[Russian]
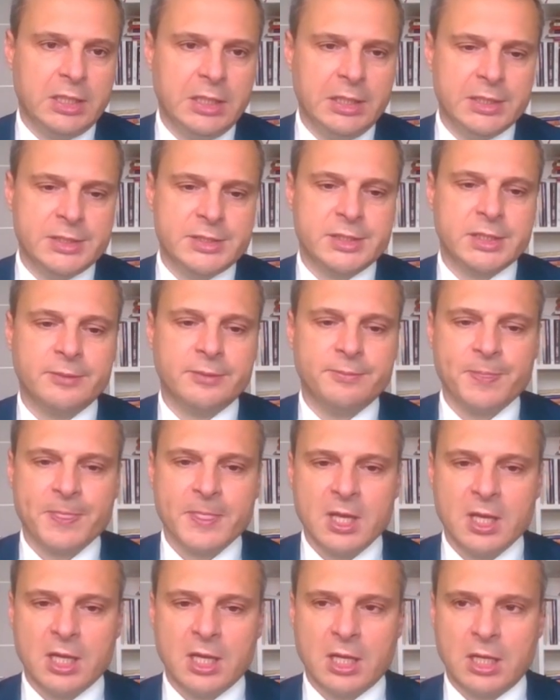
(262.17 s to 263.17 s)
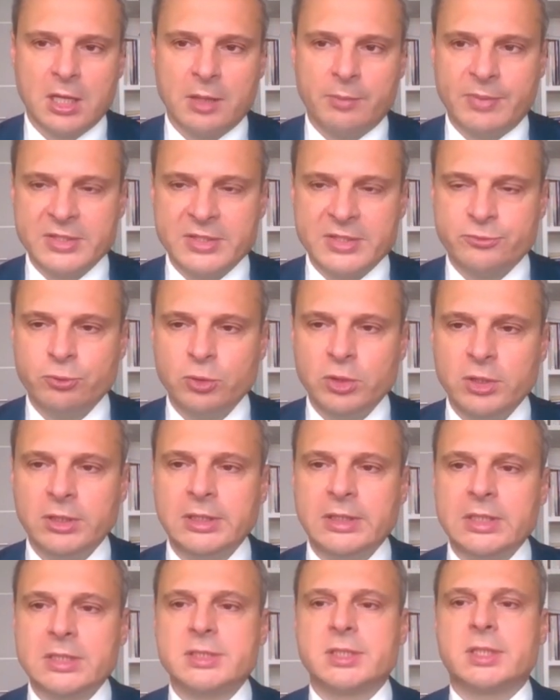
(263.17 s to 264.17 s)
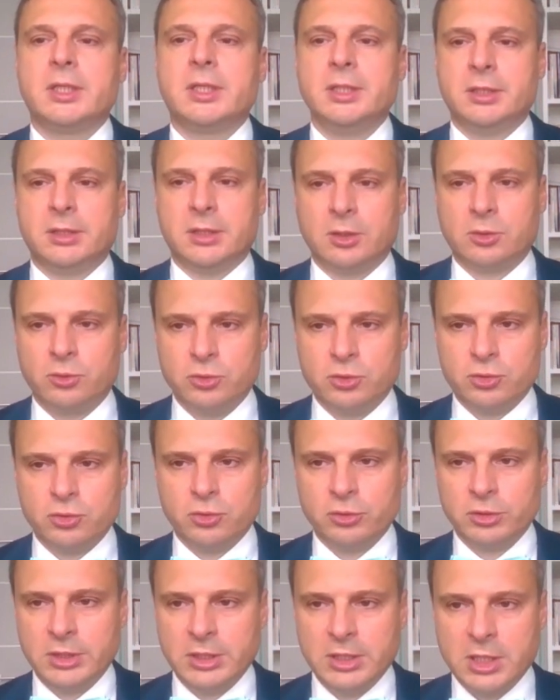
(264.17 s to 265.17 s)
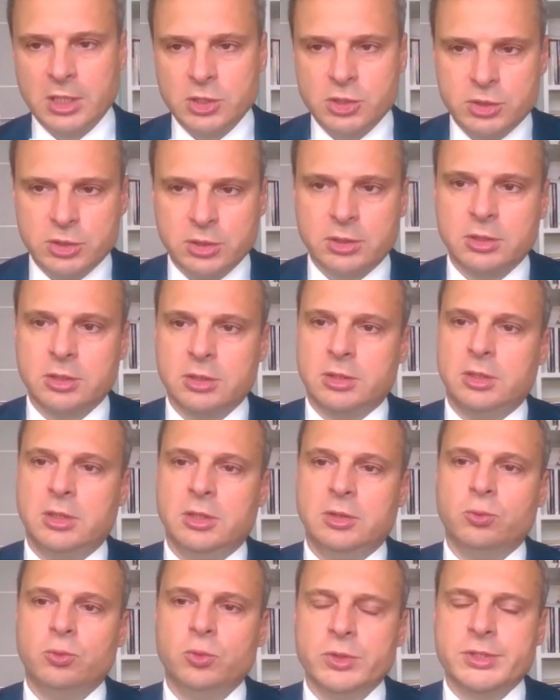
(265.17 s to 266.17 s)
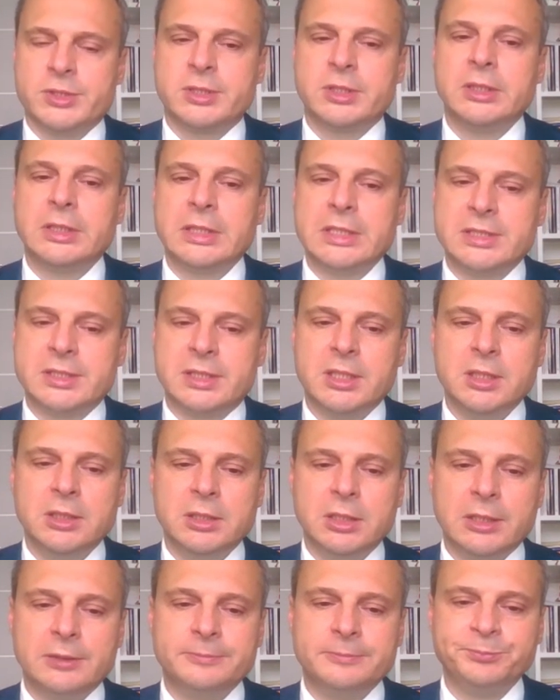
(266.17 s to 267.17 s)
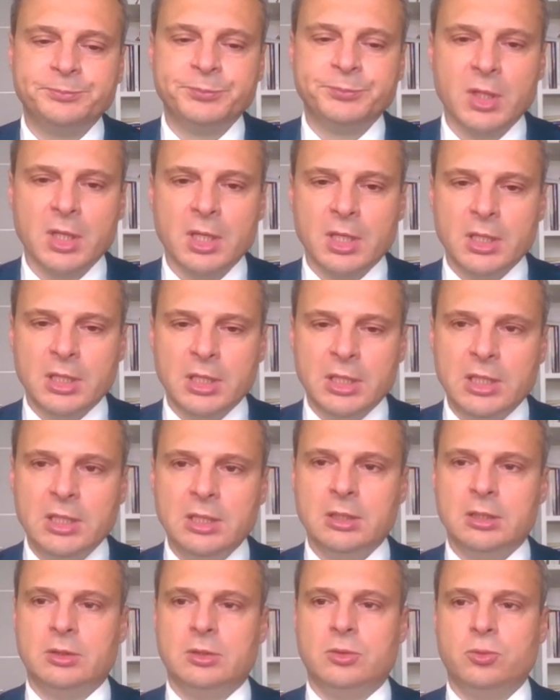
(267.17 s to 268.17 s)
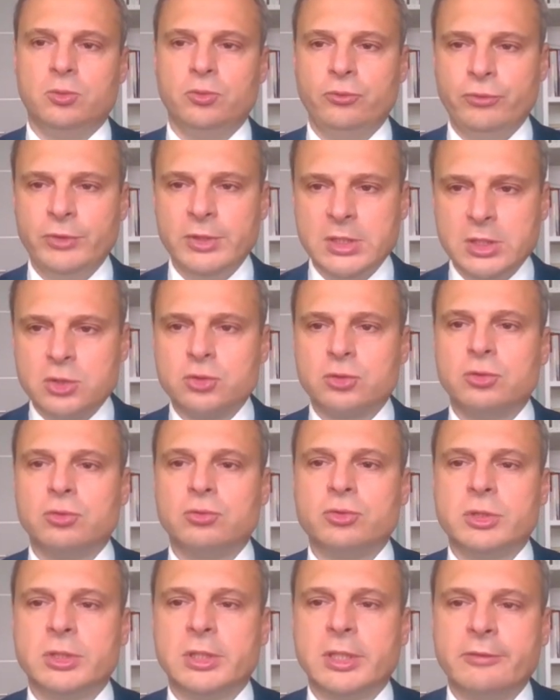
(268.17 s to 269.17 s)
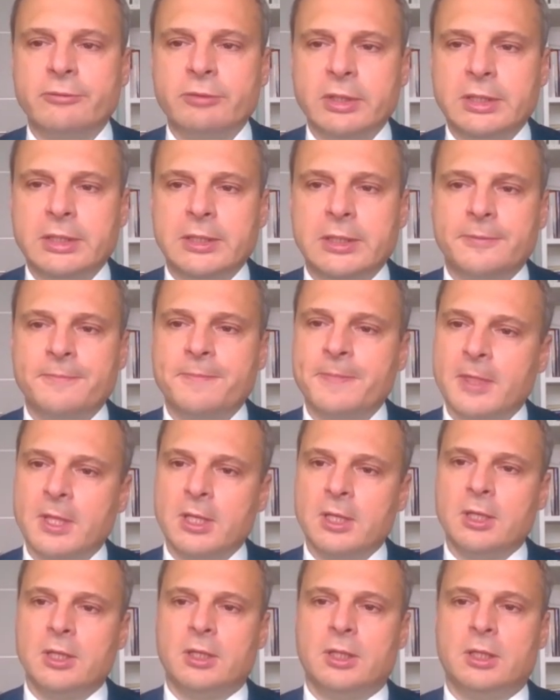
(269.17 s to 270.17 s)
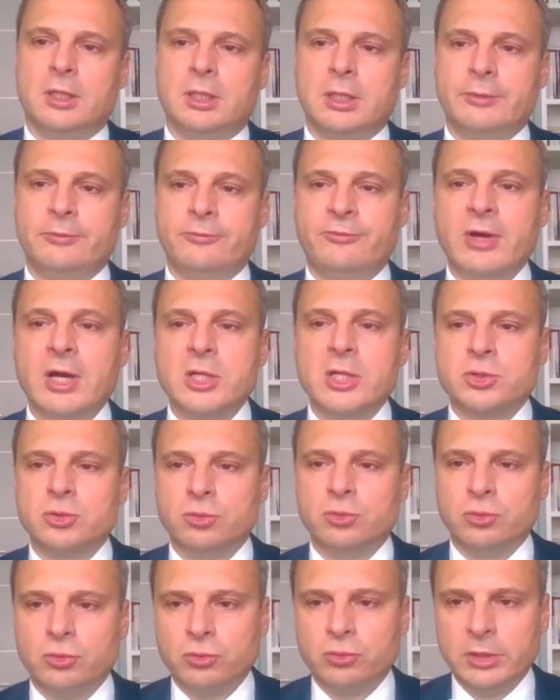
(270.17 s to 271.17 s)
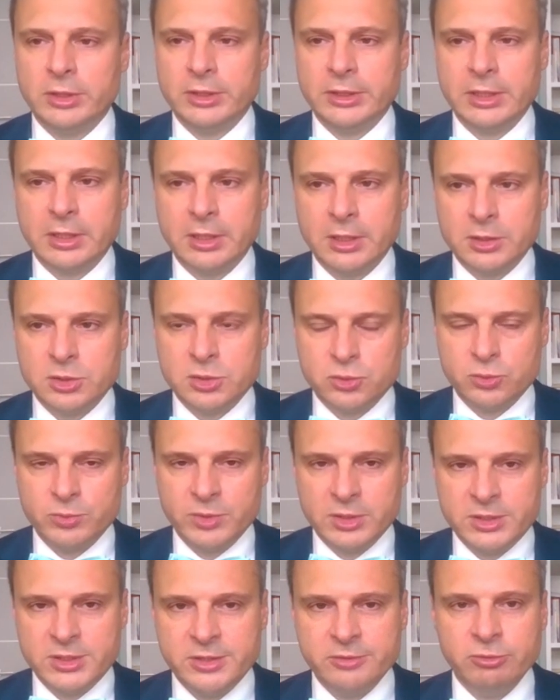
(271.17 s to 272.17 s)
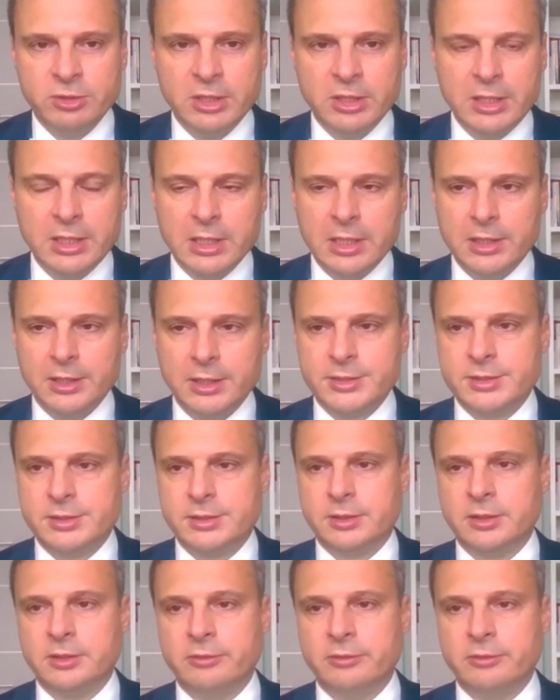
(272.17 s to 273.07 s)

Эллиса а, позволила раскрыть такой черный ящик и Уотсона, и Скиннера, и увидеть, что у человека а, важную роль играет субъективная реальность.